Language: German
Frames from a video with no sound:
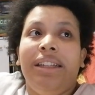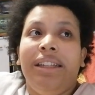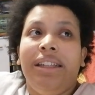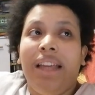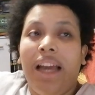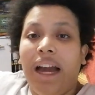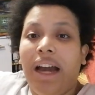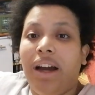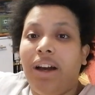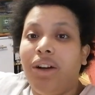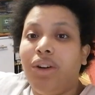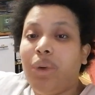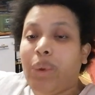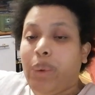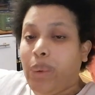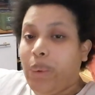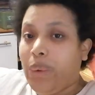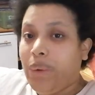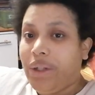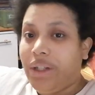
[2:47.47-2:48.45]
Ja,
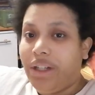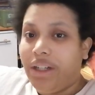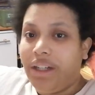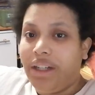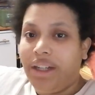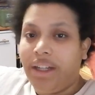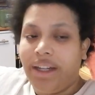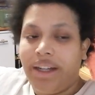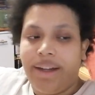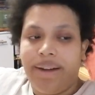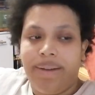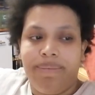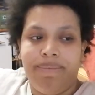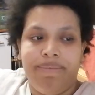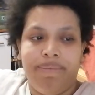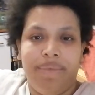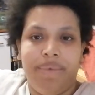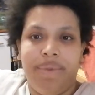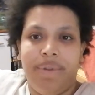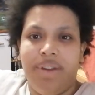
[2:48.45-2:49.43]
gut.
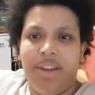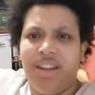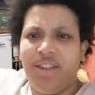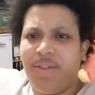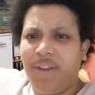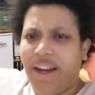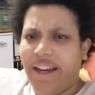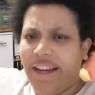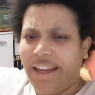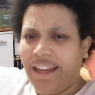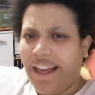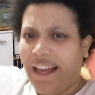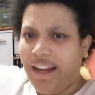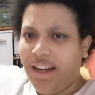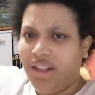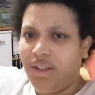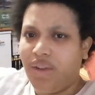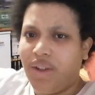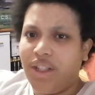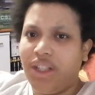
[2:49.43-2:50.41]
Ähm, das war eigentlich
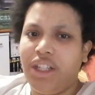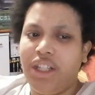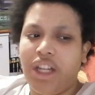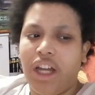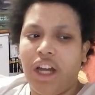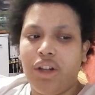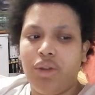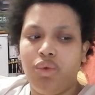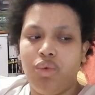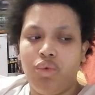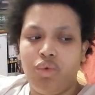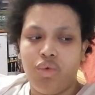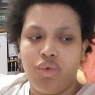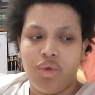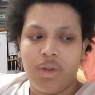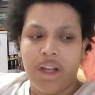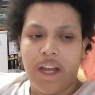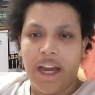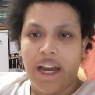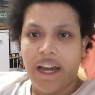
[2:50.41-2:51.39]
alles, was ich dazu zu
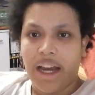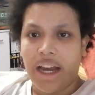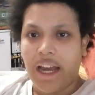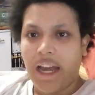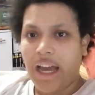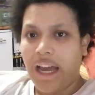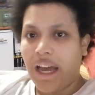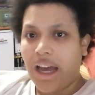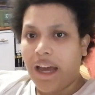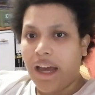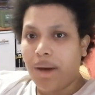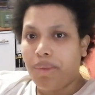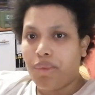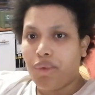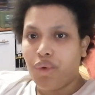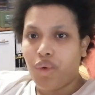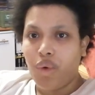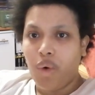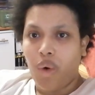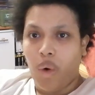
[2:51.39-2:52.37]
sagen
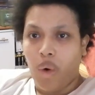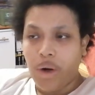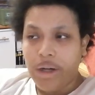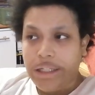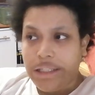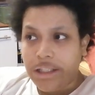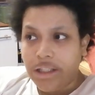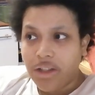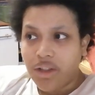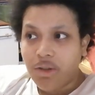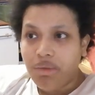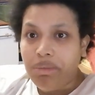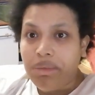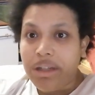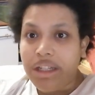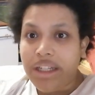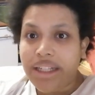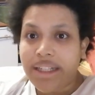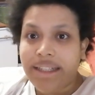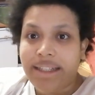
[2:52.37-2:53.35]
habe, heute
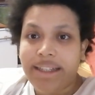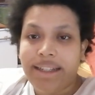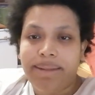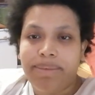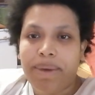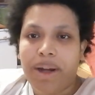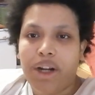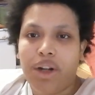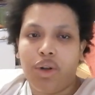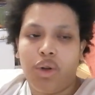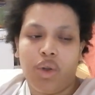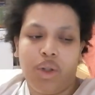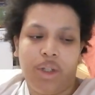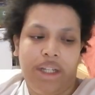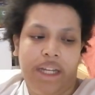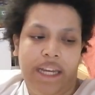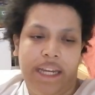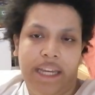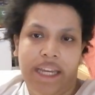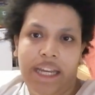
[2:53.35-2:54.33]
zumindest in meiner
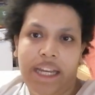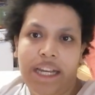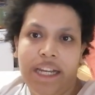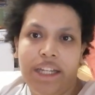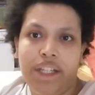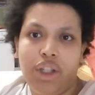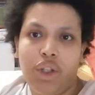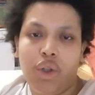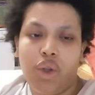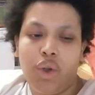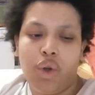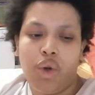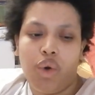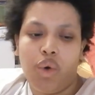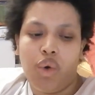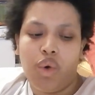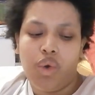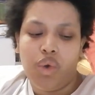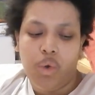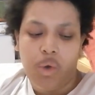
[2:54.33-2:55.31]
Nostalgieliste.
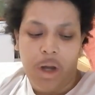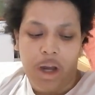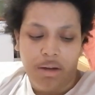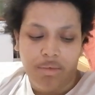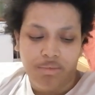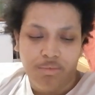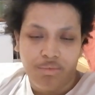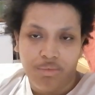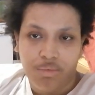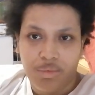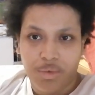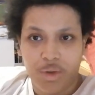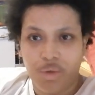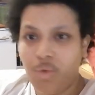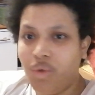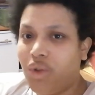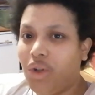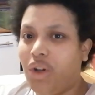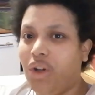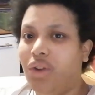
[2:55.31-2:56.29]
Und ja,
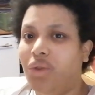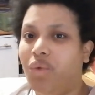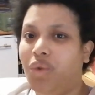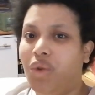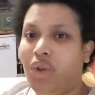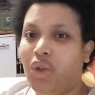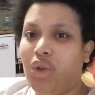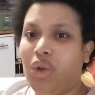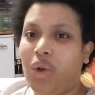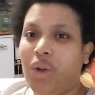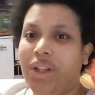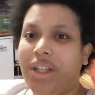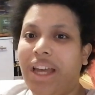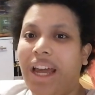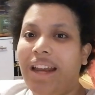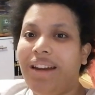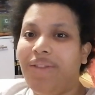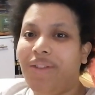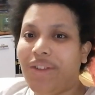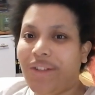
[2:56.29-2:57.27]
ich wünsche euch eine wunderschöne
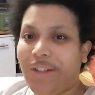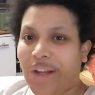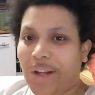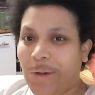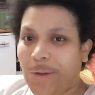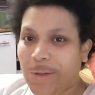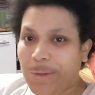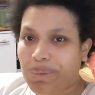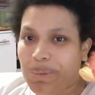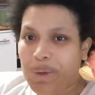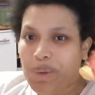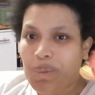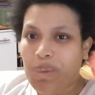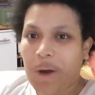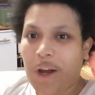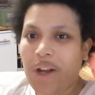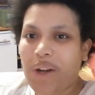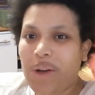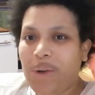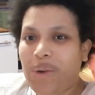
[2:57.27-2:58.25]
Zeit. Wir sehen uns. Bis
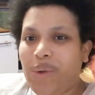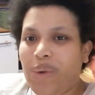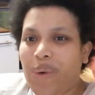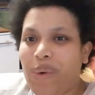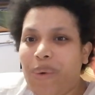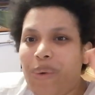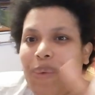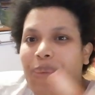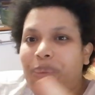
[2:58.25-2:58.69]
bald. Tschüss.